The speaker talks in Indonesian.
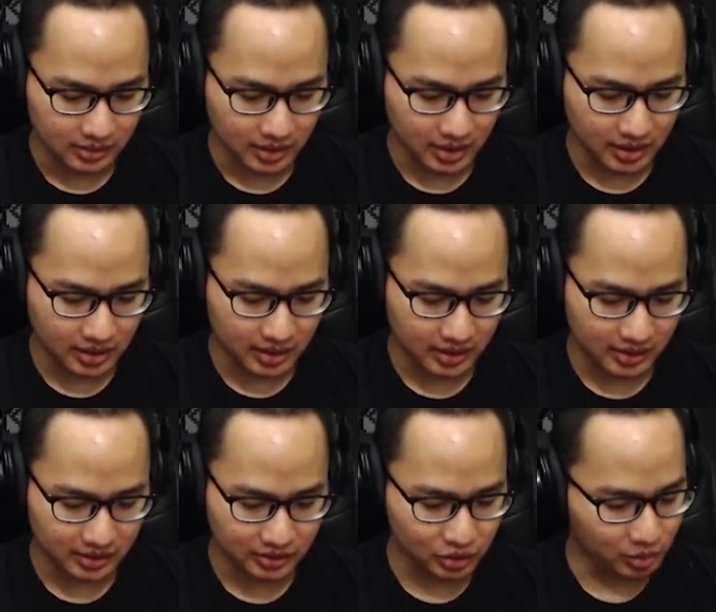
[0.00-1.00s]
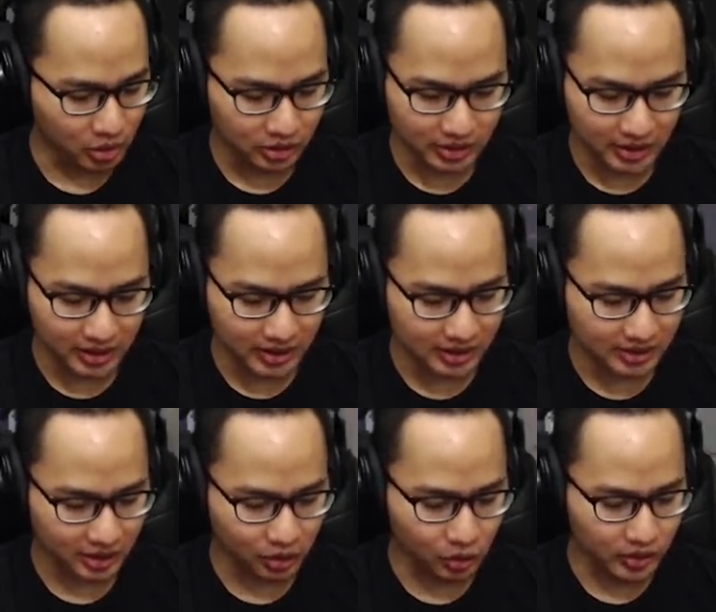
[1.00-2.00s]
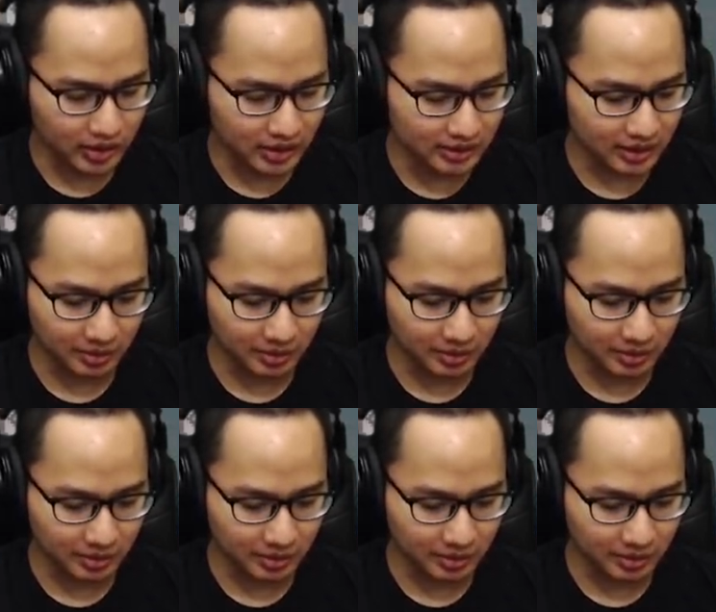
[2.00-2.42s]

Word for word: Nice, summonnya yang dogi ini